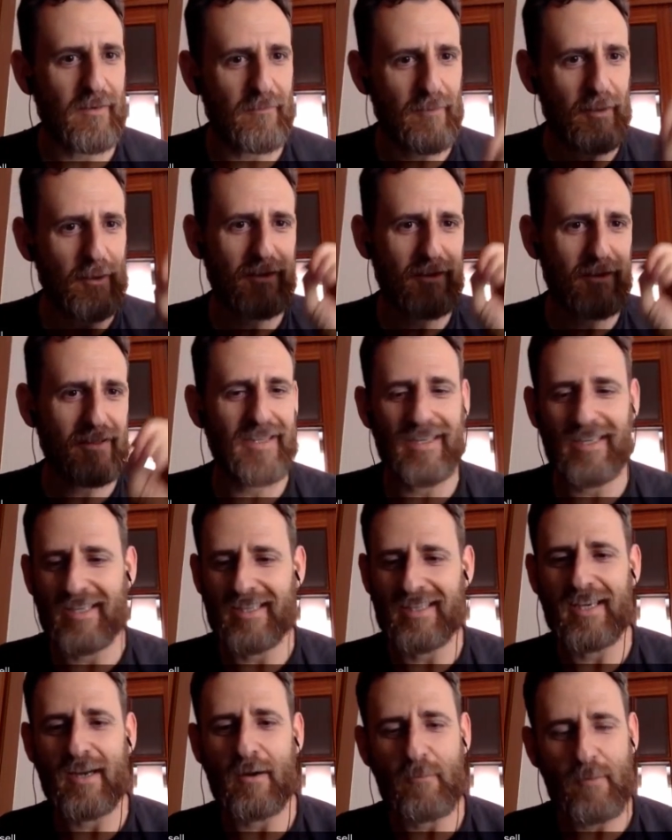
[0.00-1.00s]
efecto este de que
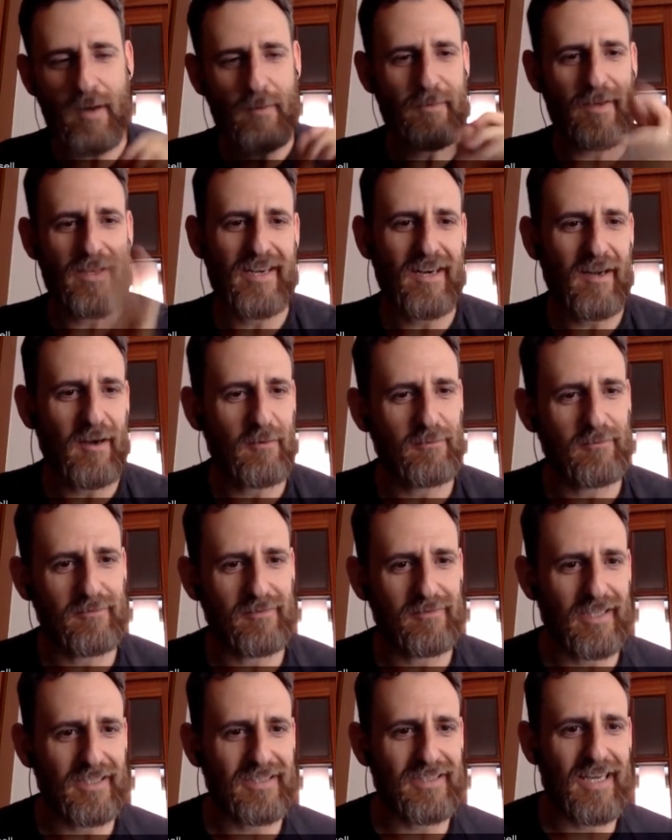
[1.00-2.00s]
tiras una piedra a
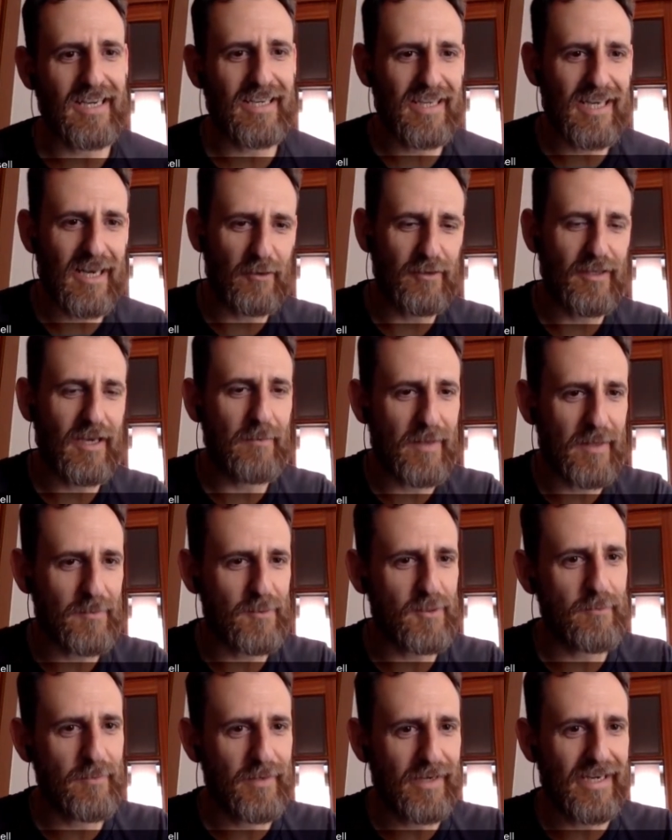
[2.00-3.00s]
un estanque y las ondas al principio
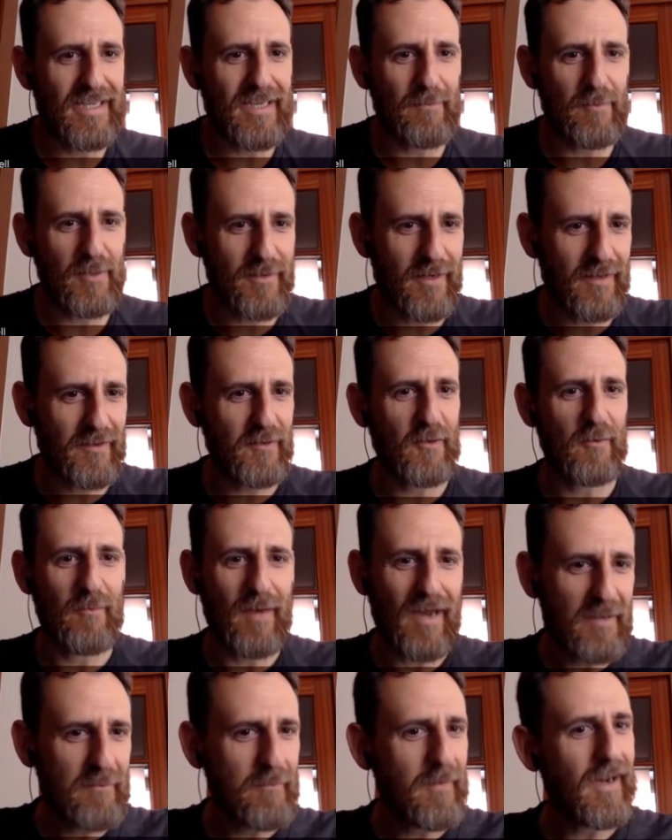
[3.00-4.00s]
son pequeñas, pero van haciendo
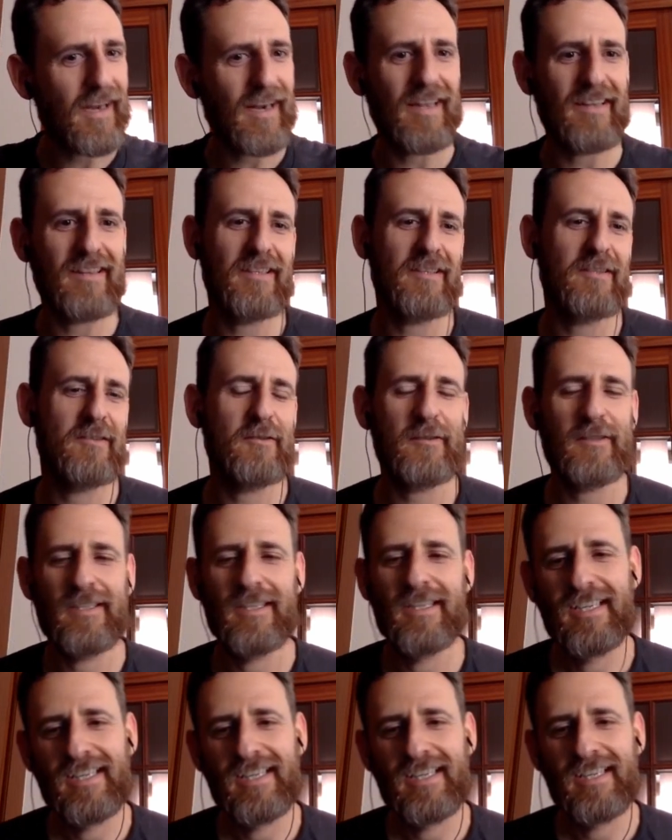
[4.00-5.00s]
más y más grandes, ¿no?
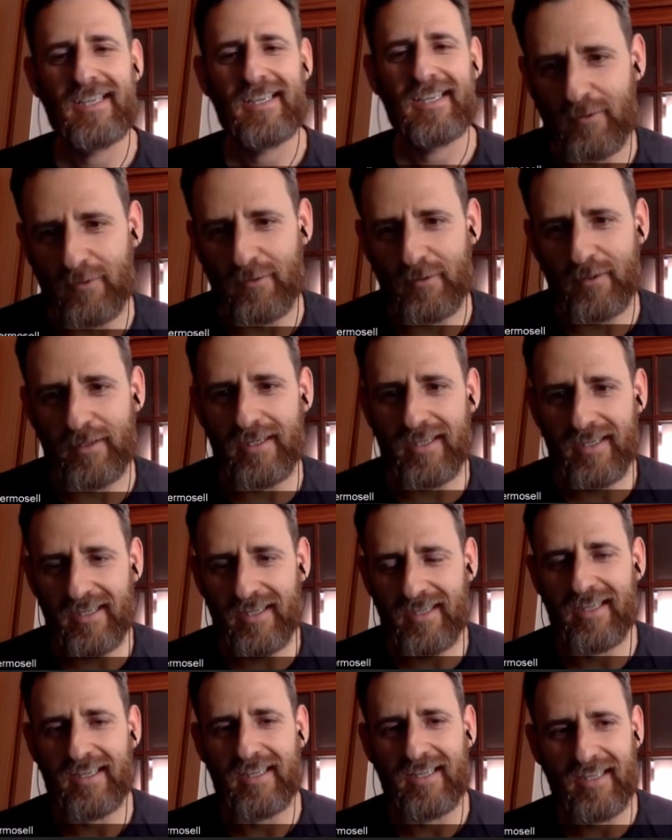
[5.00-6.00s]
Y creo
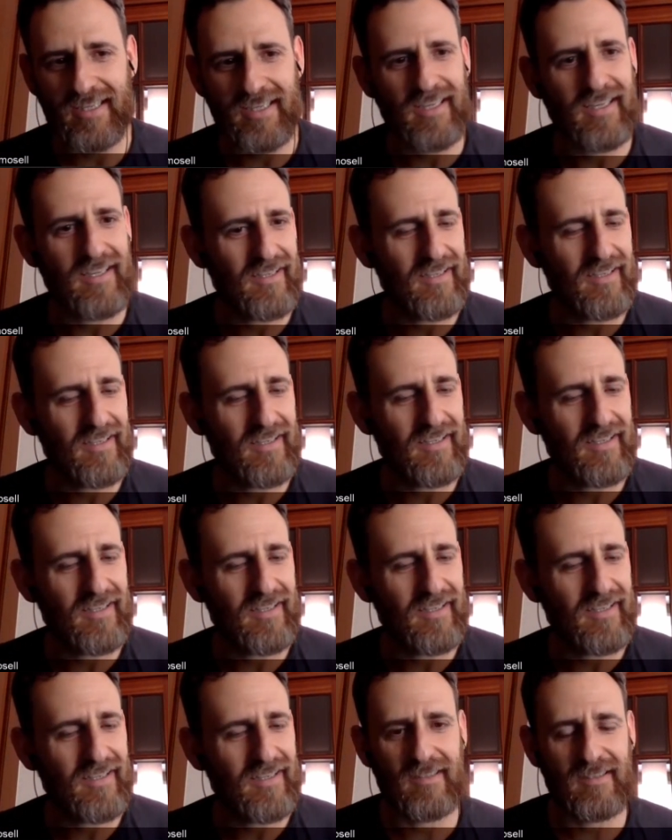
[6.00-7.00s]
que, que,
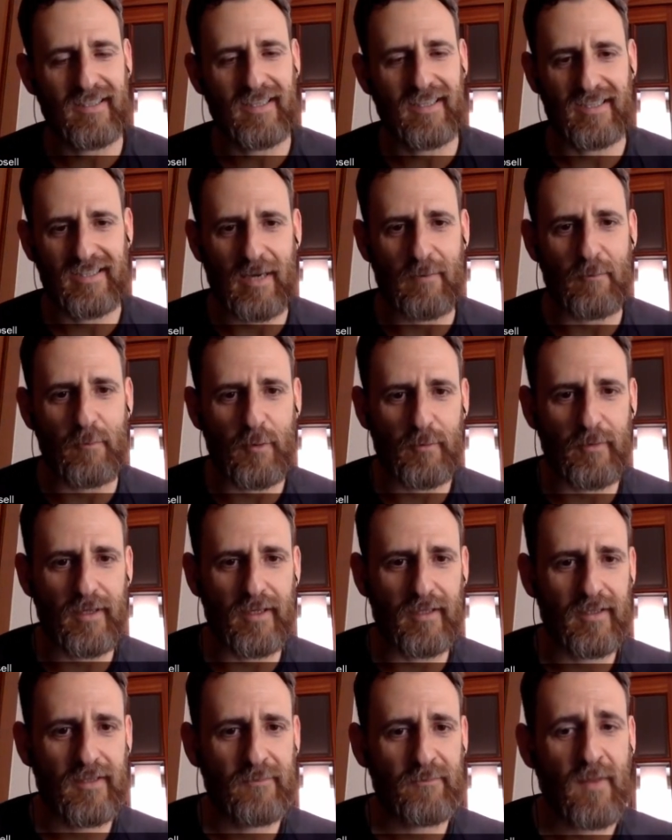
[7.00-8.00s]
está muy
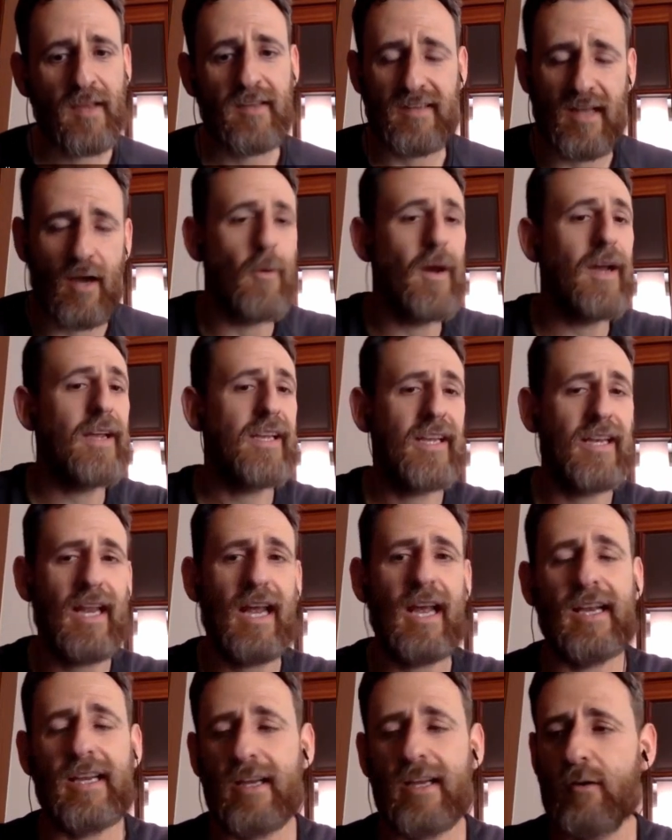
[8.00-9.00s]
bien. Está guay que,
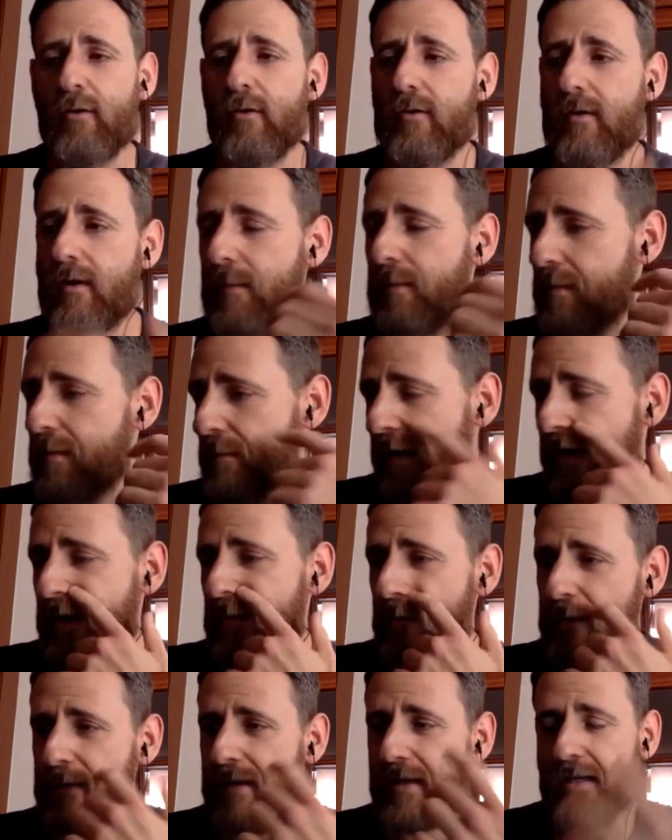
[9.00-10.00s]
la, que lo, a mí me parece
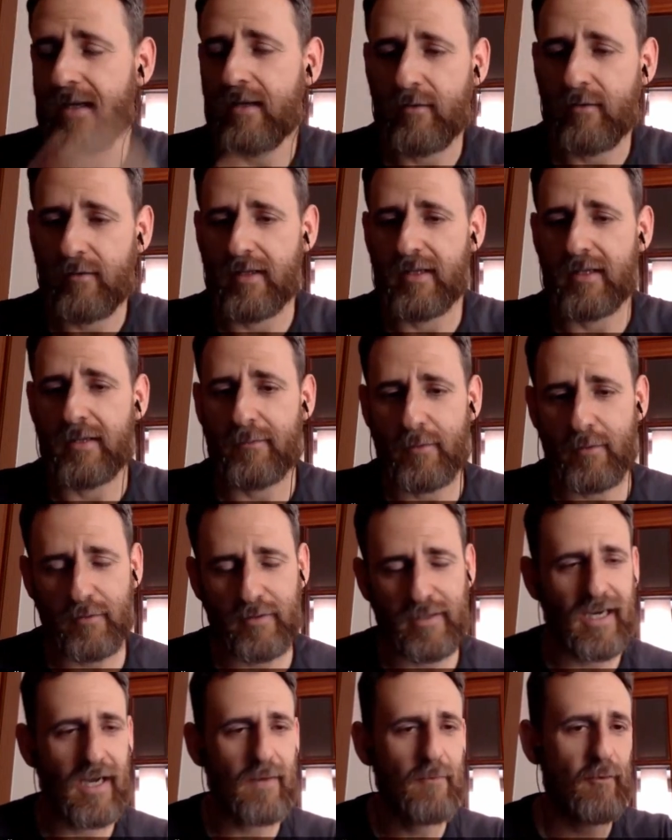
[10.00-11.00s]
muy bien que los científicos
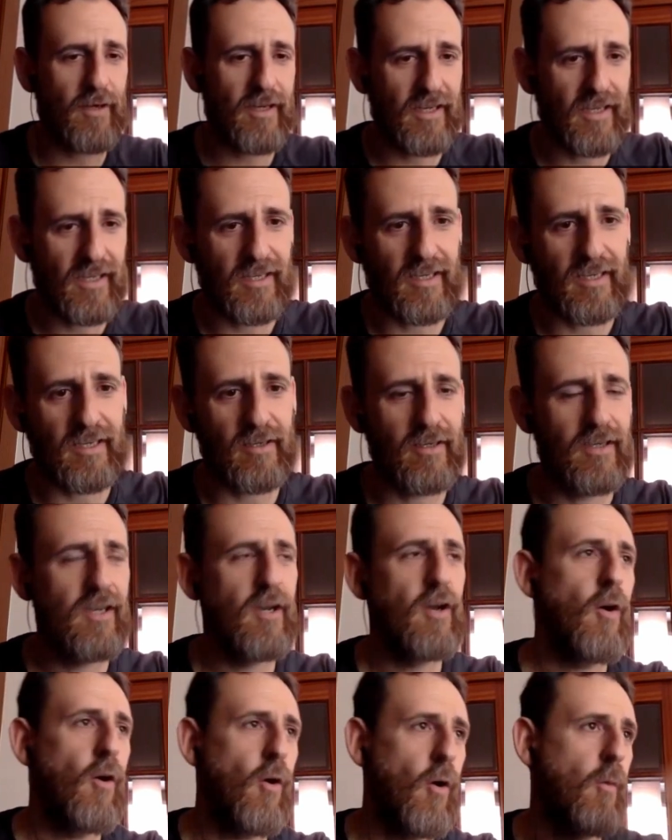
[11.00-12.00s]
tengamos que,
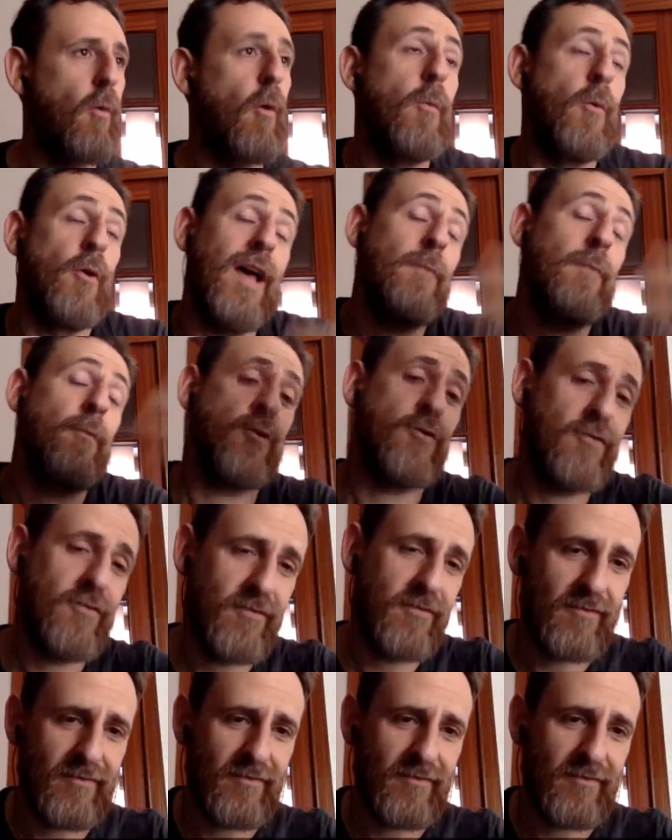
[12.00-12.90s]
o, podamos,